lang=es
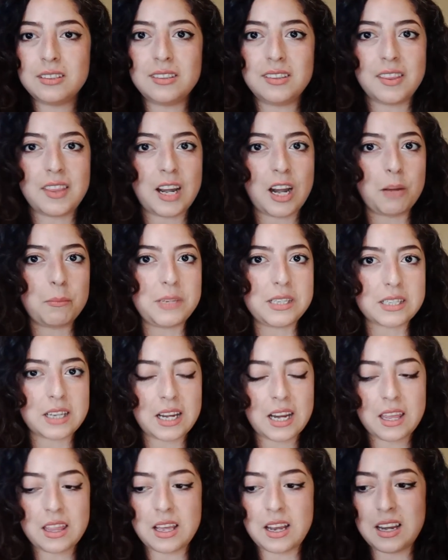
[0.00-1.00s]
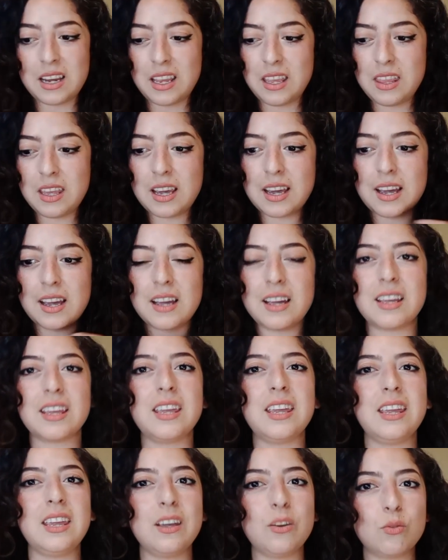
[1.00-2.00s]
entre almizclada lírica
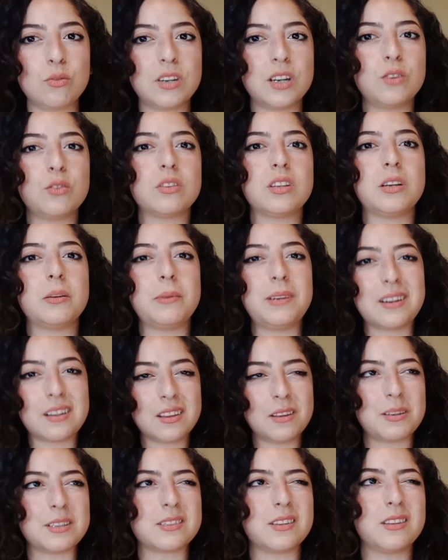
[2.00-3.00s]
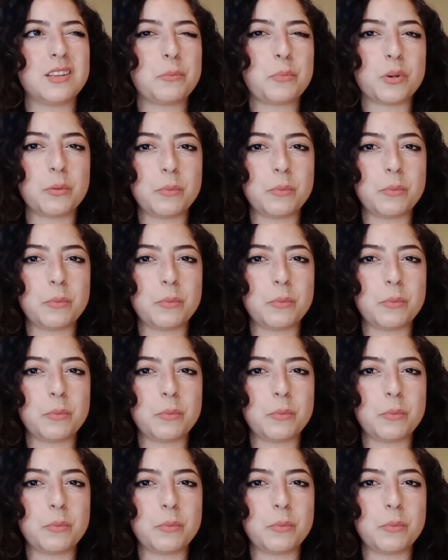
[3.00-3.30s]
y una nota verde bastante